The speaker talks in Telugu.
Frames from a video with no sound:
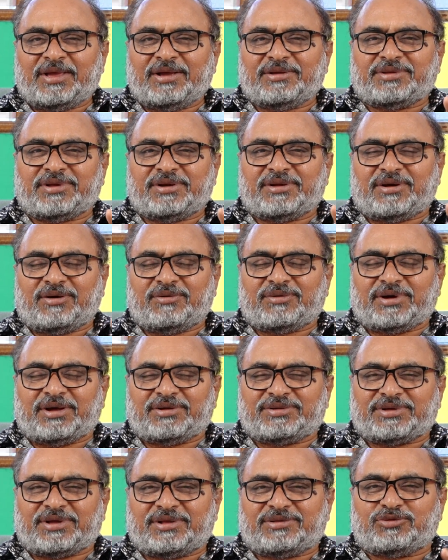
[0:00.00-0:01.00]
ఇతనికి
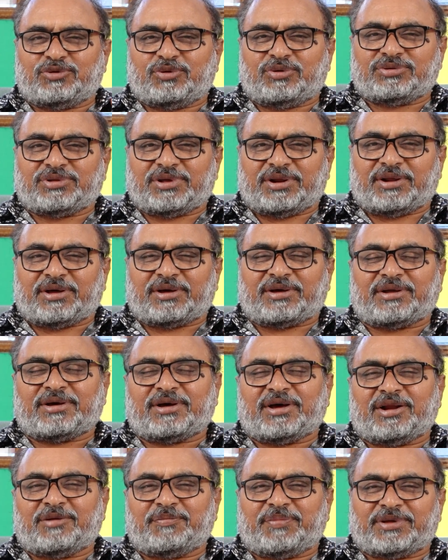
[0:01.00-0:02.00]
అవకాశాలు దొరికితే
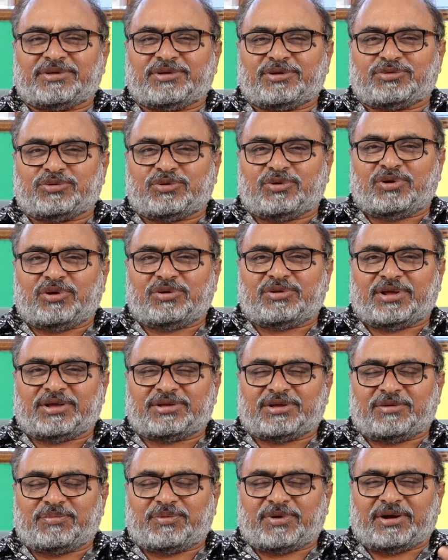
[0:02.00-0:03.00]
రకరకాల పద్ధతుల్లో
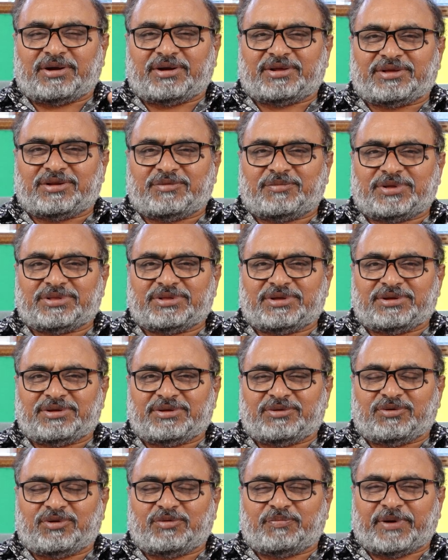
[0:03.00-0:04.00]
దాదాపు అరడజన్ మంది
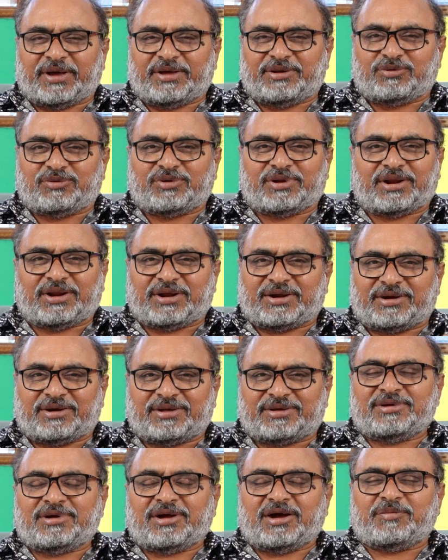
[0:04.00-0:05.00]
హీరోల పైన ఉన్నారు అక్కడ
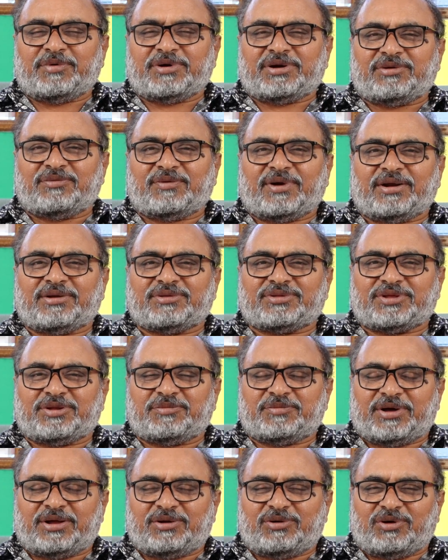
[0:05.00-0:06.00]
కాబట్టి వాళ్ళ
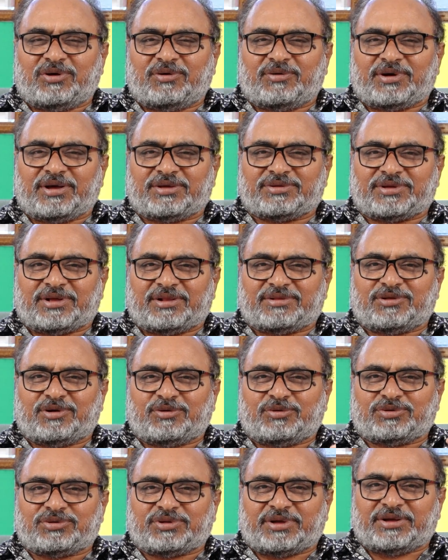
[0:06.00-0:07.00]
సినిమాల్లో అవకాశాలు
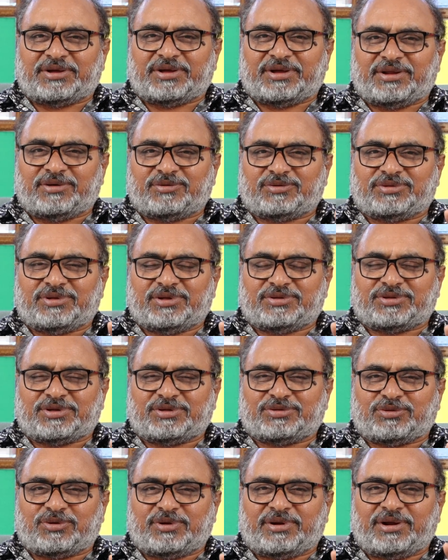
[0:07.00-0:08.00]
దక్కుతాయి అనే
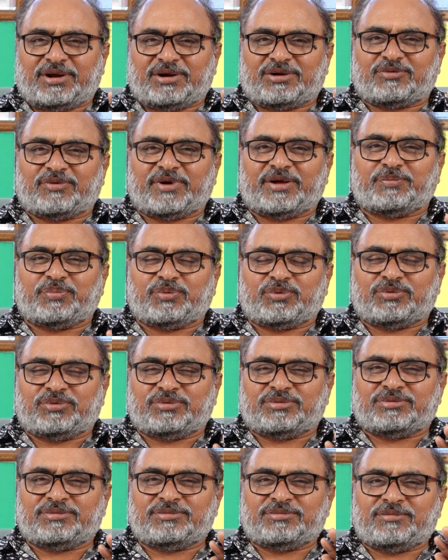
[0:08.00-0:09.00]
ఉద్దేశంతోనే అటువైపు
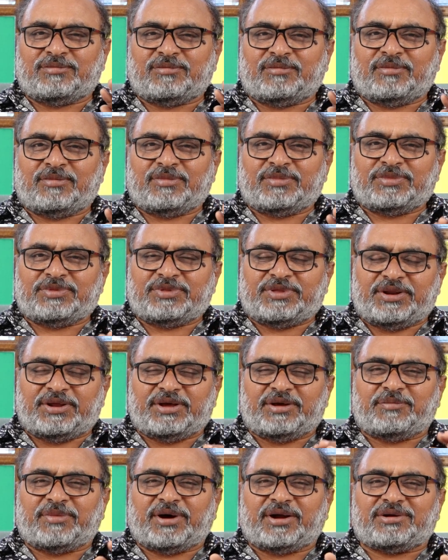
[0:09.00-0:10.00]

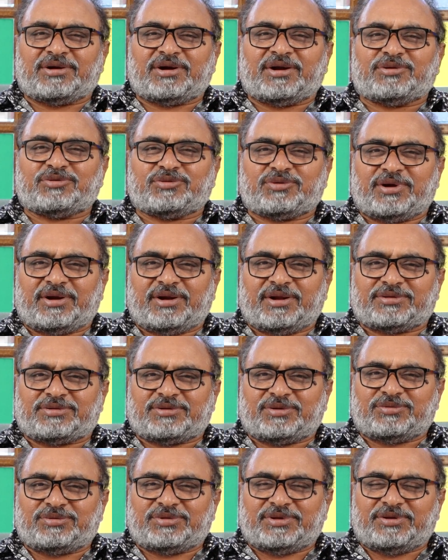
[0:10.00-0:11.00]
తిరిగి మాట్లాడుతున్నాడు
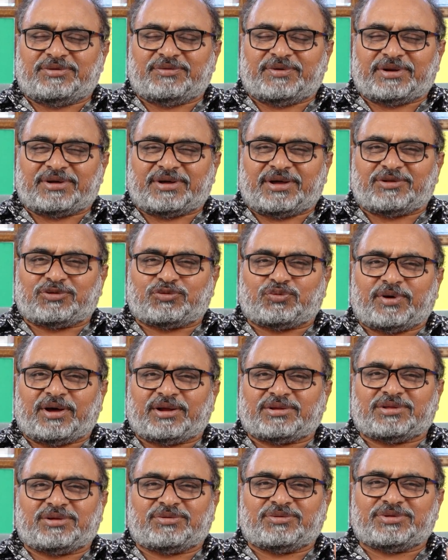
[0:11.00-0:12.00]
అతను దీని వెనకాల
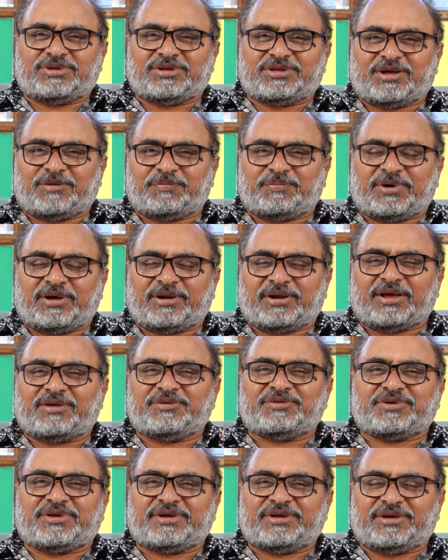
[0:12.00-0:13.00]
స్వార్థం ఉంది తప్ప
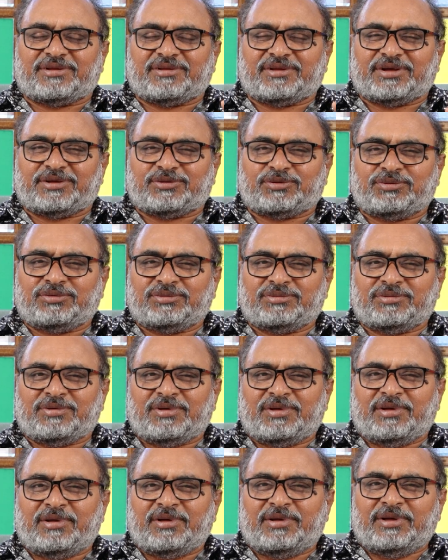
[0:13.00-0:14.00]
రాజకీయం లేదు
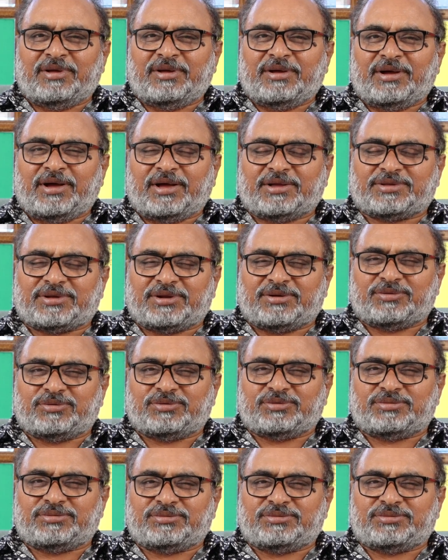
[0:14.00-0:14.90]
అతను